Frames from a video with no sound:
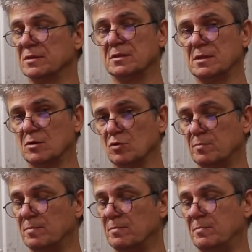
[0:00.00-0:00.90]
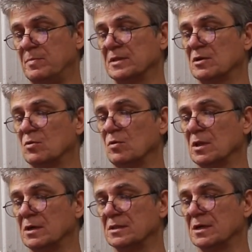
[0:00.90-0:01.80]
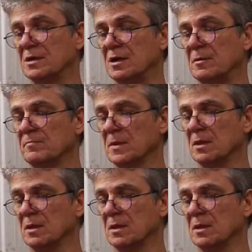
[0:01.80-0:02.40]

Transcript: Это такой подколка такая,